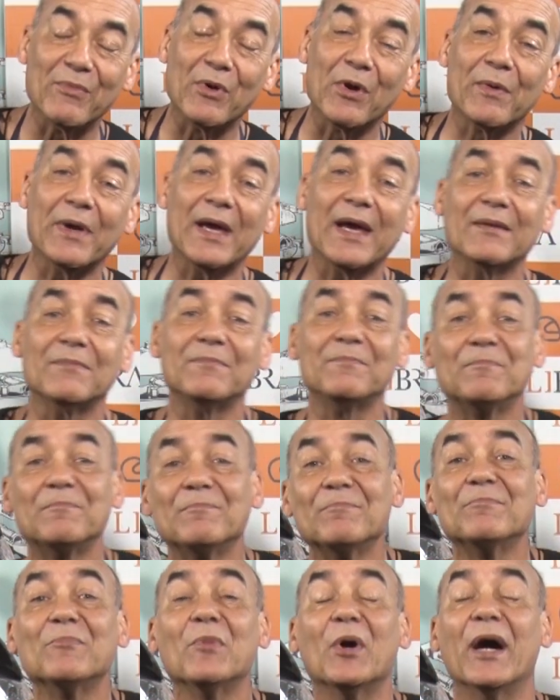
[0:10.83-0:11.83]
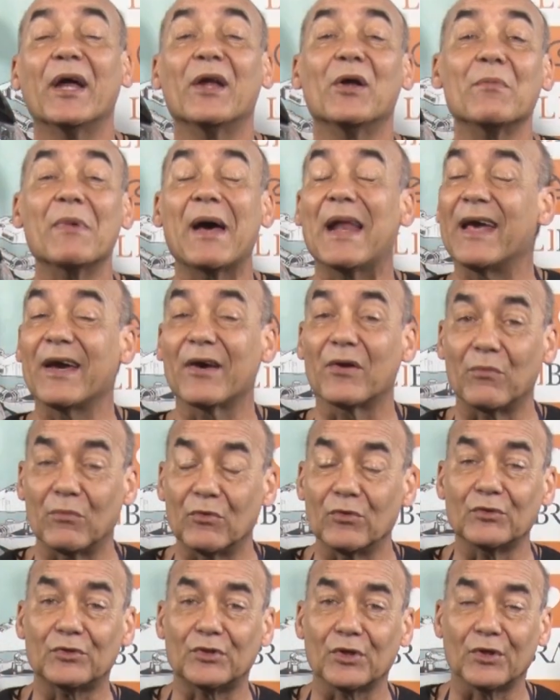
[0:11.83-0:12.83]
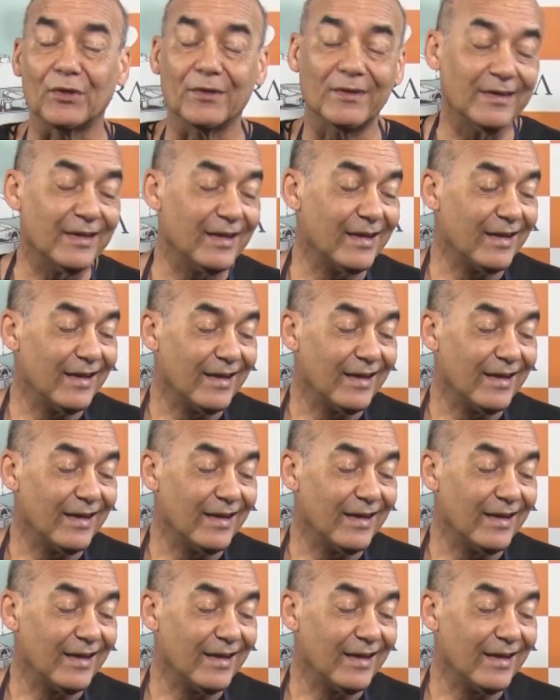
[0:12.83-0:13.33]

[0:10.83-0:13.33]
¿Muy bien? Bueno, me alegro mucho.